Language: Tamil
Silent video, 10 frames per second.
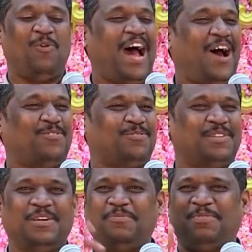வாவ்
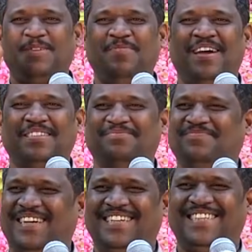பிரமாதம்
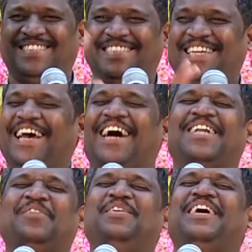ஃபண்டாஸ்டிக்
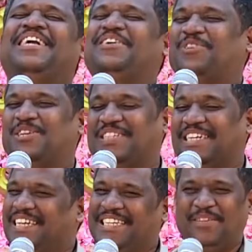அருமையான உணவு
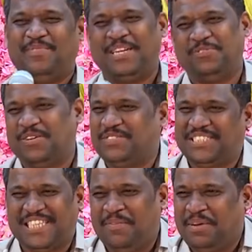இந்த மாதிரி உணவு
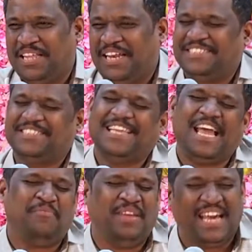சாப்பிட்டதே இல்லை
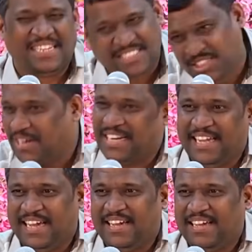செமையா இருந்துச்சுன்னு
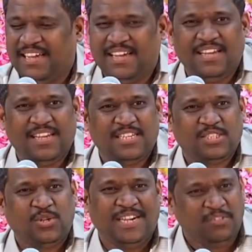சொல்றீங்க
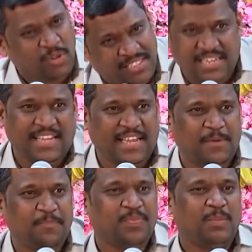சொல்லிட்டு உட்காந்துருக்கீங்க
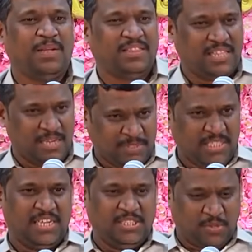பத்து
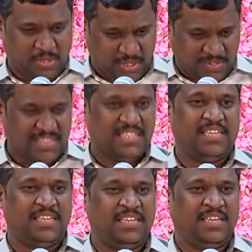நிமிஷம் கழிச்சு ஒருத்தர் வந்து
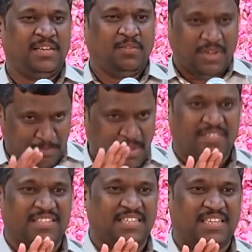ஒரு அம்மா
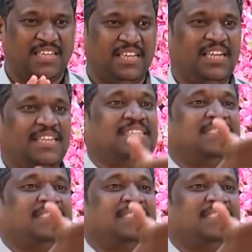வந்து இந்த